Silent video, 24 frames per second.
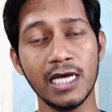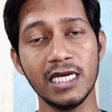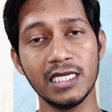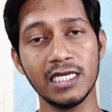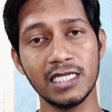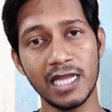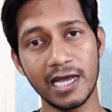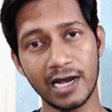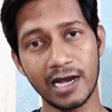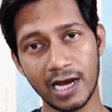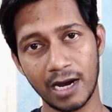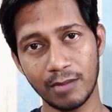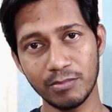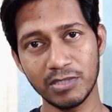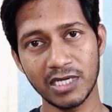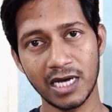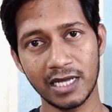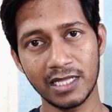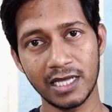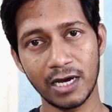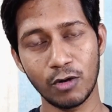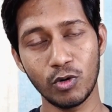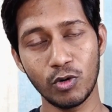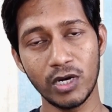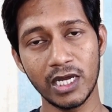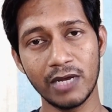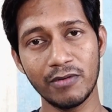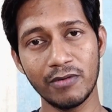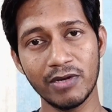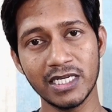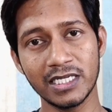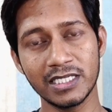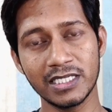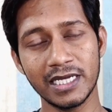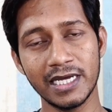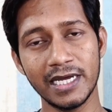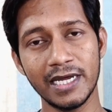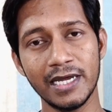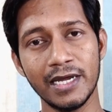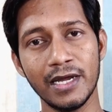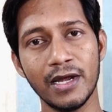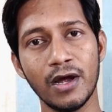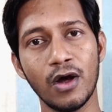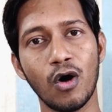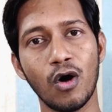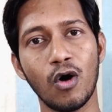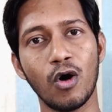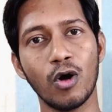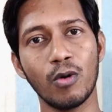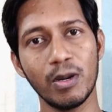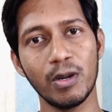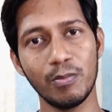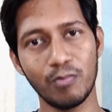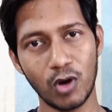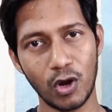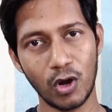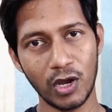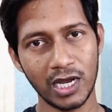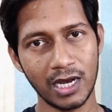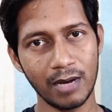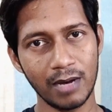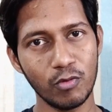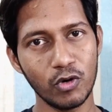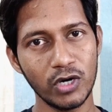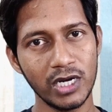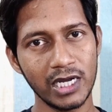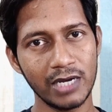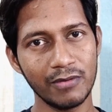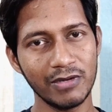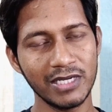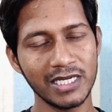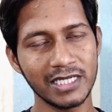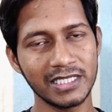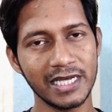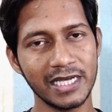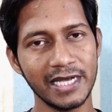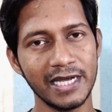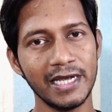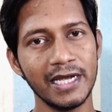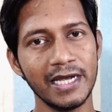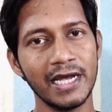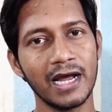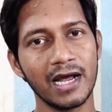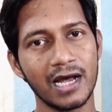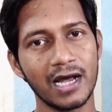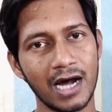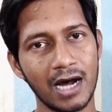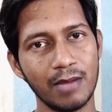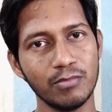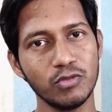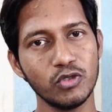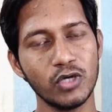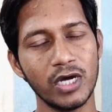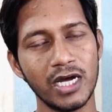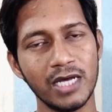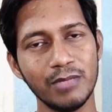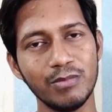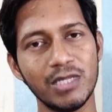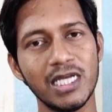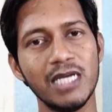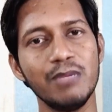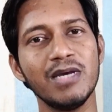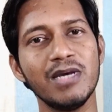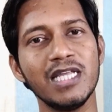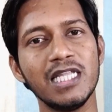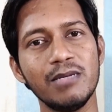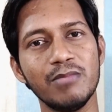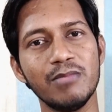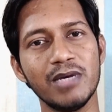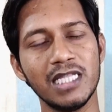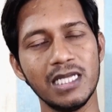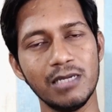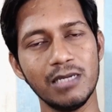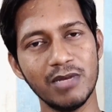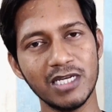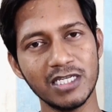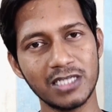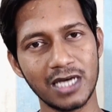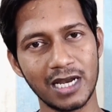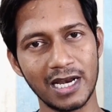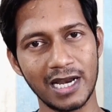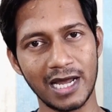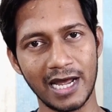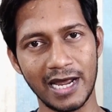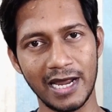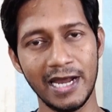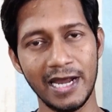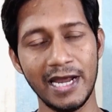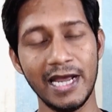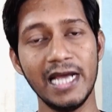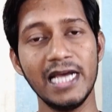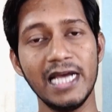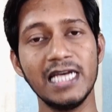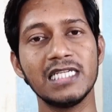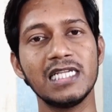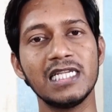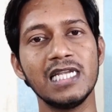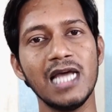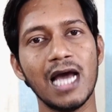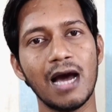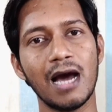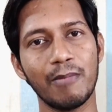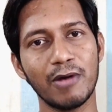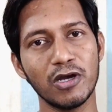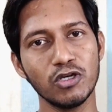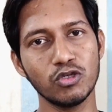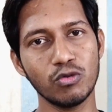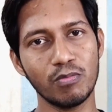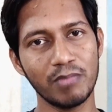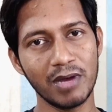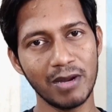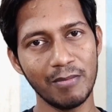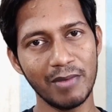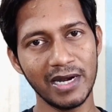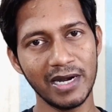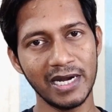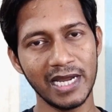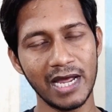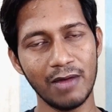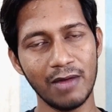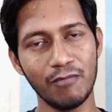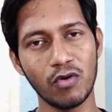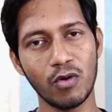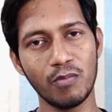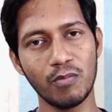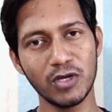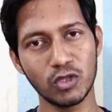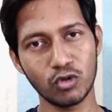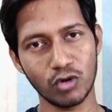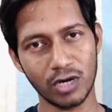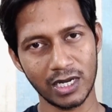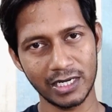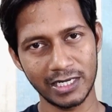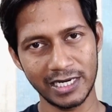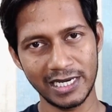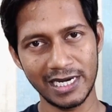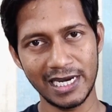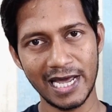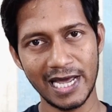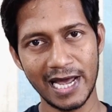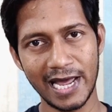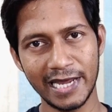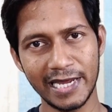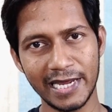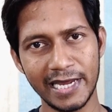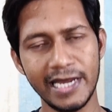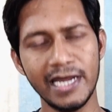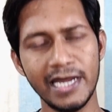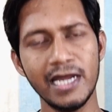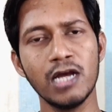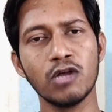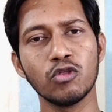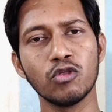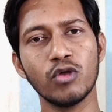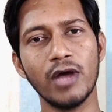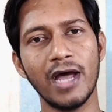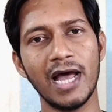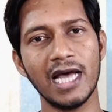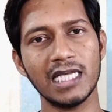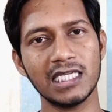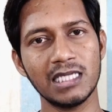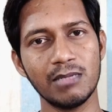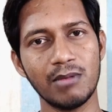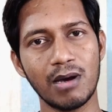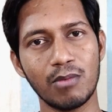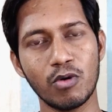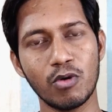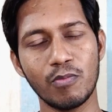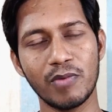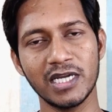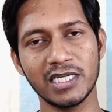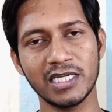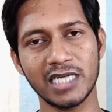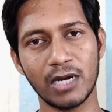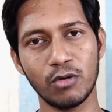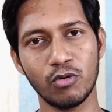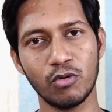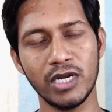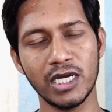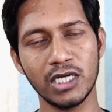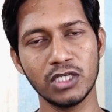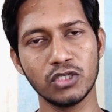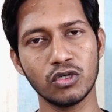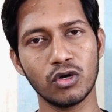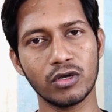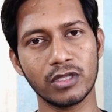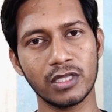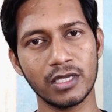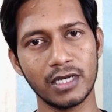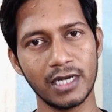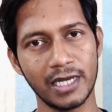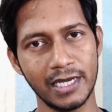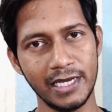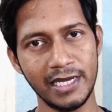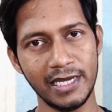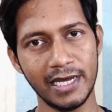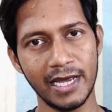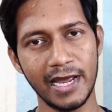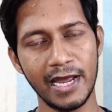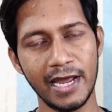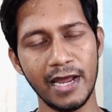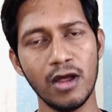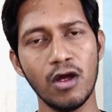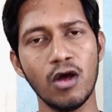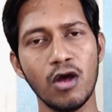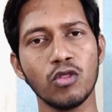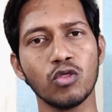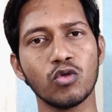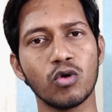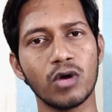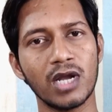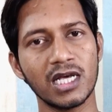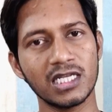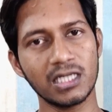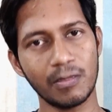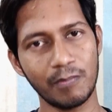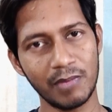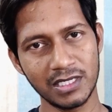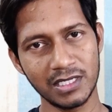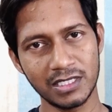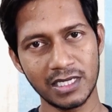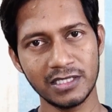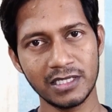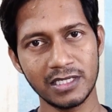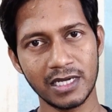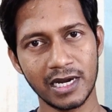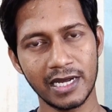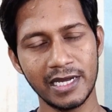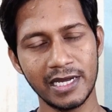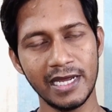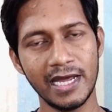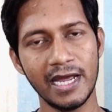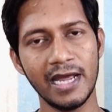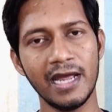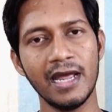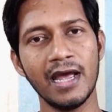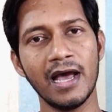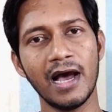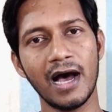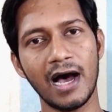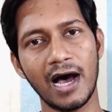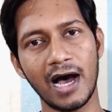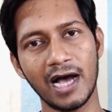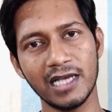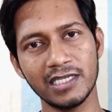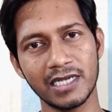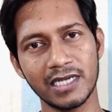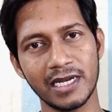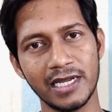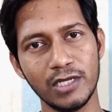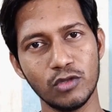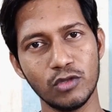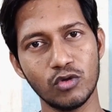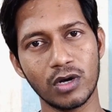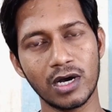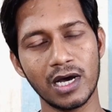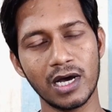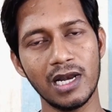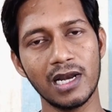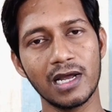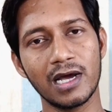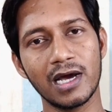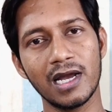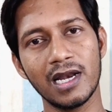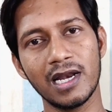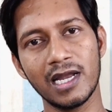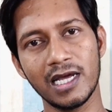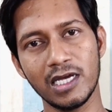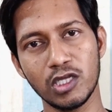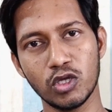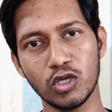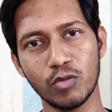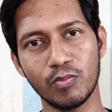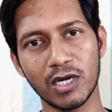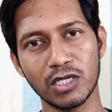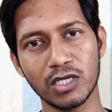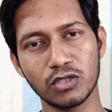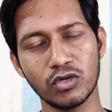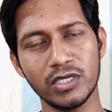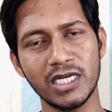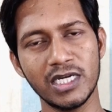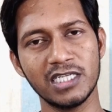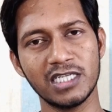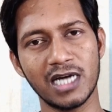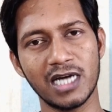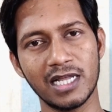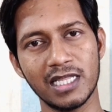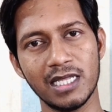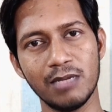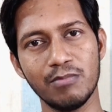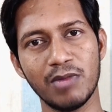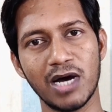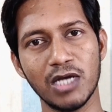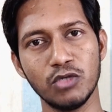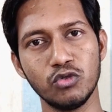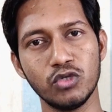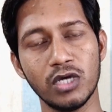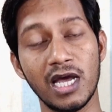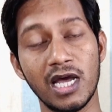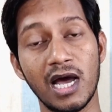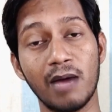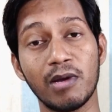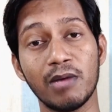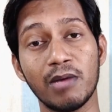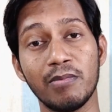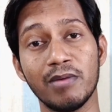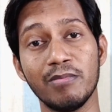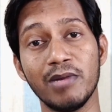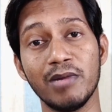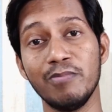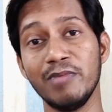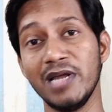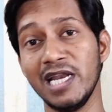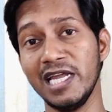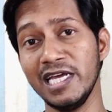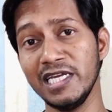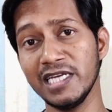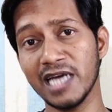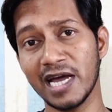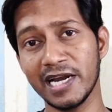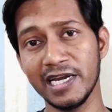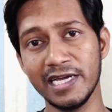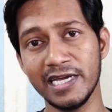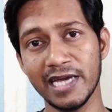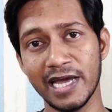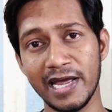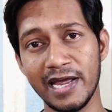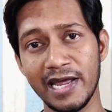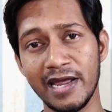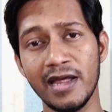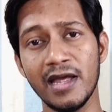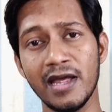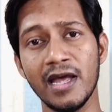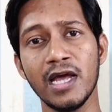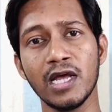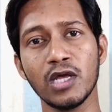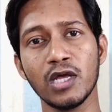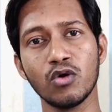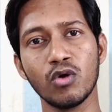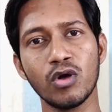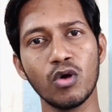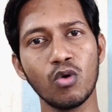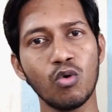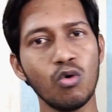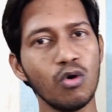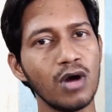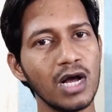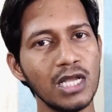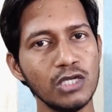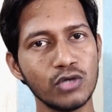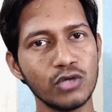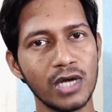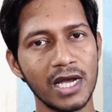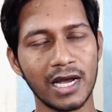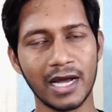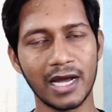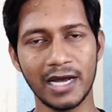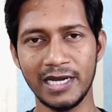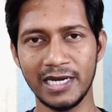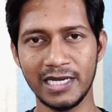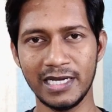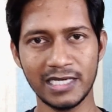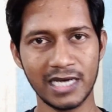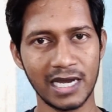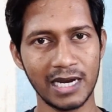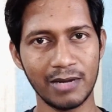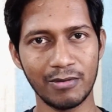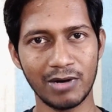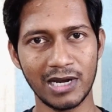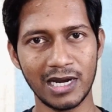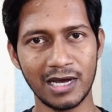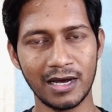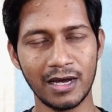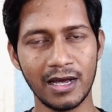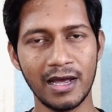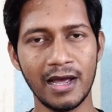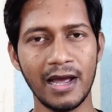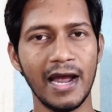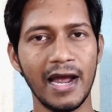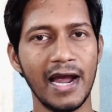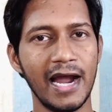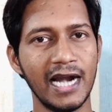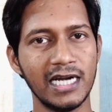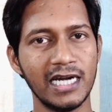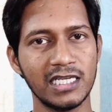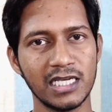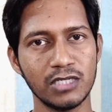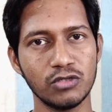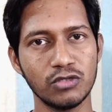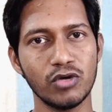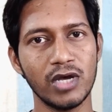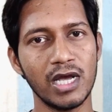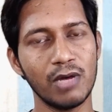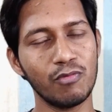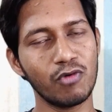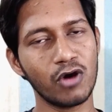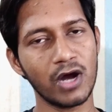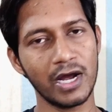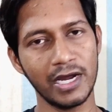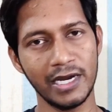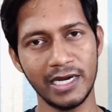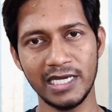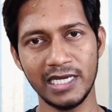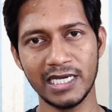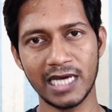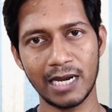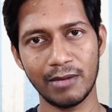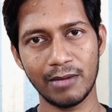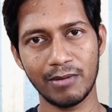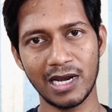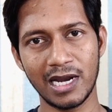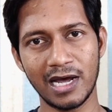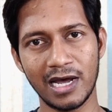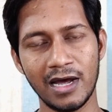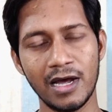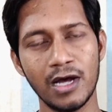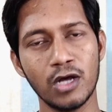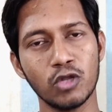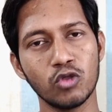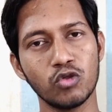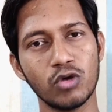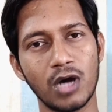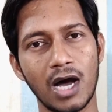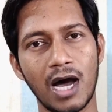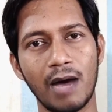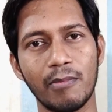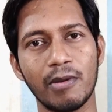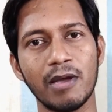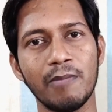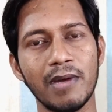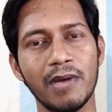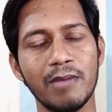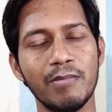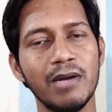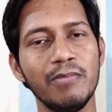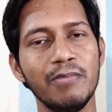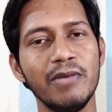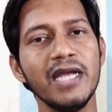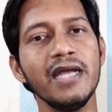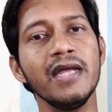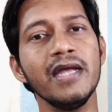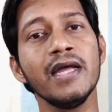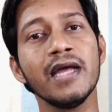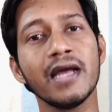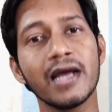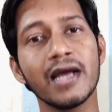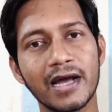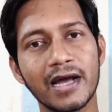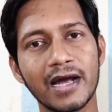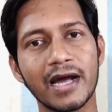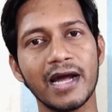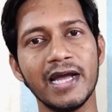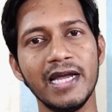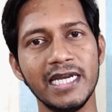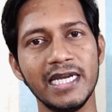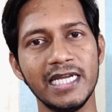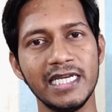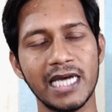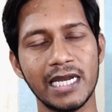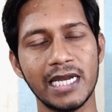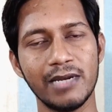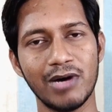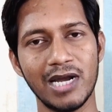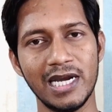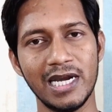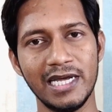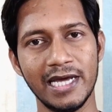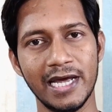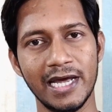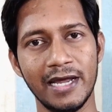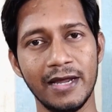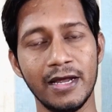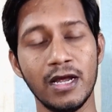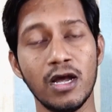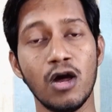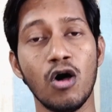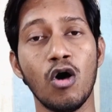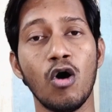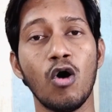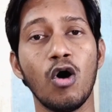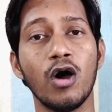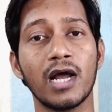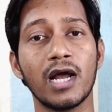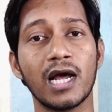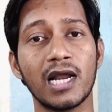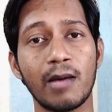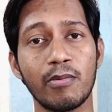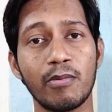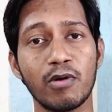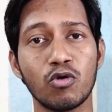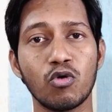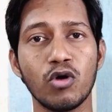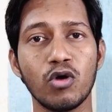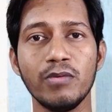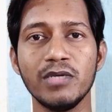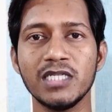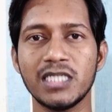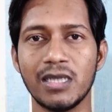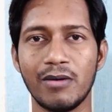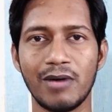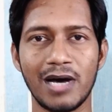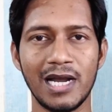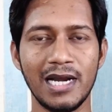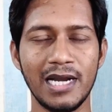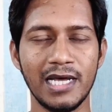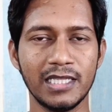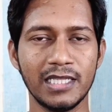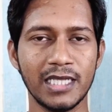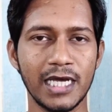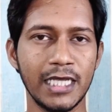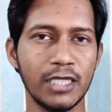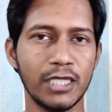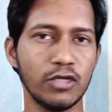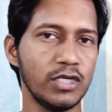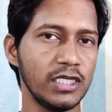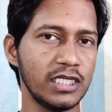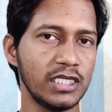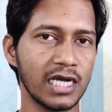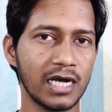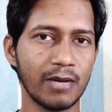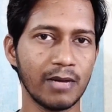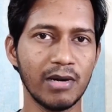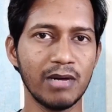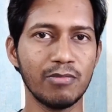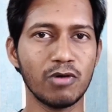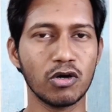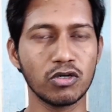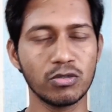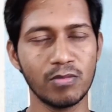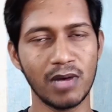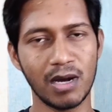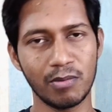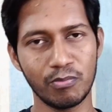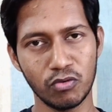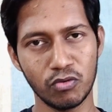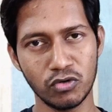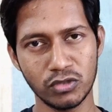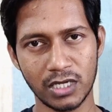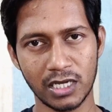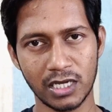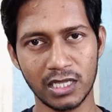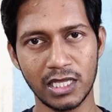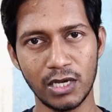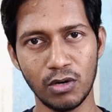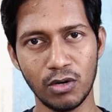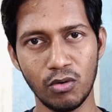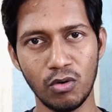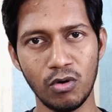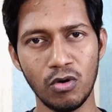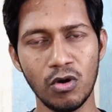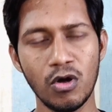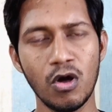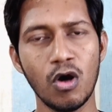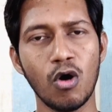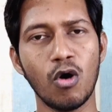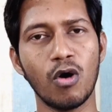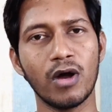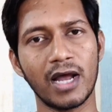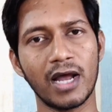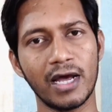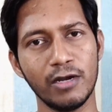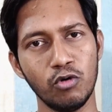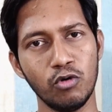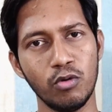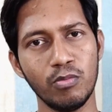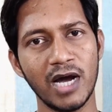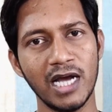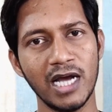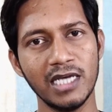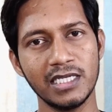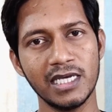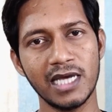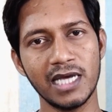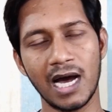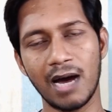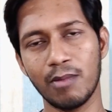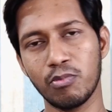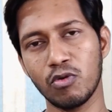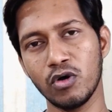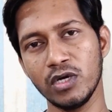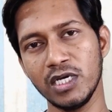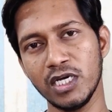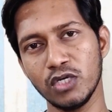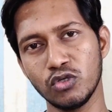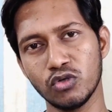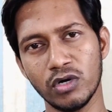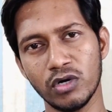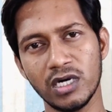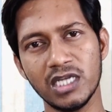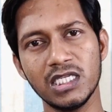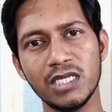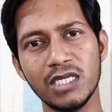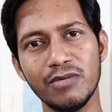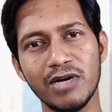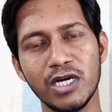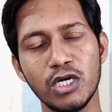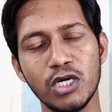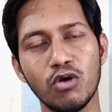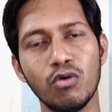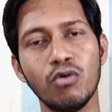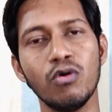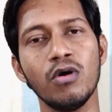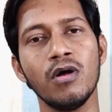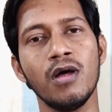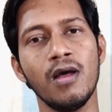इसलिए काम ज़्यादा होने की वजह से और एम्प्लॉय कम होने की वजह से काम जो है धीमे धीमे धीमे चल रहा है इसलिए आपकी जो पेमेंट है वो भी थोड़ा डिले आएगी तो ऐसे में आपको परेशान होने की ज़रूरत नहीं है थोड़ा सा पेशेंस रखिए आज नहीं तो कल कल नहीं तो परसों या चार दिन बाद जो है आपकी पेमेंट मिल ही जानी है क्योंकि गूगल जो है कहीं नहीं जाने वाला एडसेंस जो है वो कहीं नहीं जाने वाला तो आपकी पेमेंट भी कहीं नहीं जाने वाली है और अगर आपके कोई भी सवाल रहते हैं तो नीचे कमेंट बॉक्स में आप पूछ सकते हो और आई होप गाइस कि आपको ये छोटी सी वीडियो